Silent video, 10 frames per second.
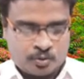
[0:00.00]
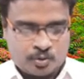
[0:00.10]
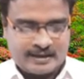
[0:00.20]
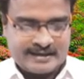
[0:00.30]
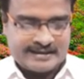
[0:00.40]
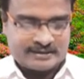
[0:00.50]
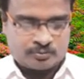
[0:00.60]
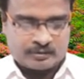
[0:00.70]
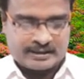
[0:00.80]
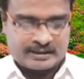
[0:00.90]
గొర్రెల
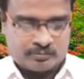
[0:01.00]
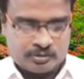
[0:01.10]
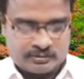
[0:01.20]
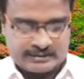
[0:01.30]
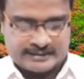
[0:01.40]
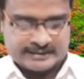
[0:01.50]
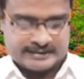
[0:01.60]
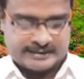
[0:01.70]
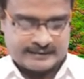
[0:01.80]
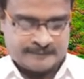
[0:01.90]
ద్వారము
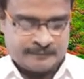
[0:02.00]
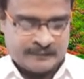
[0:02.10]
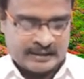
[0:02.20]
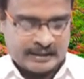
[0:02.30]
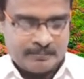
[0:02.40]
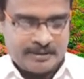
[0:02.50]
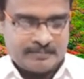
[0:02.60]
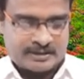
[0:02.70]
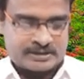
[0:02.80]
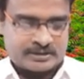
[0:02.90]
దగ్గర హెబ్రి
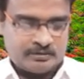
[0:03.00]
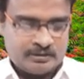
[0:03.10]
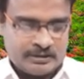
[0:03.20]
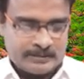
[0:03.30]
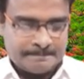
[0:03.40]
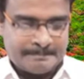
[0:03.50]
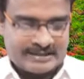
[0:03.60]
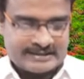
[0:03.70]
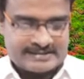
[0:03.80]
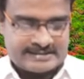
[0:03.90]
భాషలో
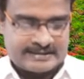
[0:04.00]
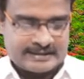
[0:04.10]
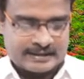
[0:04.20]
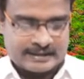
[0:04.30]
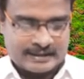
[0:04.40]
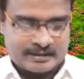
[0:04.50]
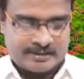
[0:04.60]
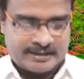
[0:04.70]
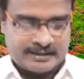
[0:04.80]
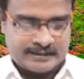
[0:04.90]
బెతస్దా
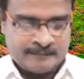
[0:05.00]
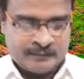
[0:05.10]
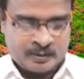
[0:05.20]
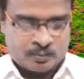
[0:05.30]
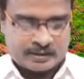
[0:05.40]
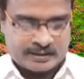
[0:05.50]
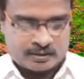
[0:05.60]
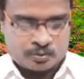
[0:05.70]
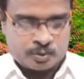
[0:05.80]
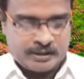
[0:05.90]
అనబడిన ఒక
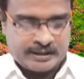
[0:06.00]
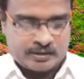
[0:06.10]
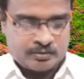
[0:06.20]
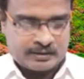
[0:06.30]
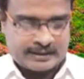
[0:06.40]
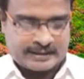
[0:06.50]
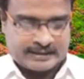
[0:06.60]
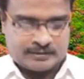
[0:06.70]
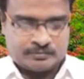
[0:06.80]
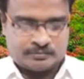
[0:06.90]
కోనేరు
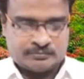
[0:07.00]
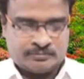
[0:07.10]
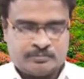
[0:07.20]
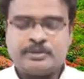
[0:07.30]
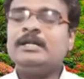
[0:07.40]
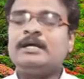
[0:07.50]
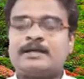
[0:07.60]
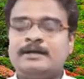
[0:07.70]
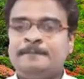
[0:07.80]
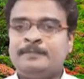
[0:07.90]
కలదు ప్రియులారా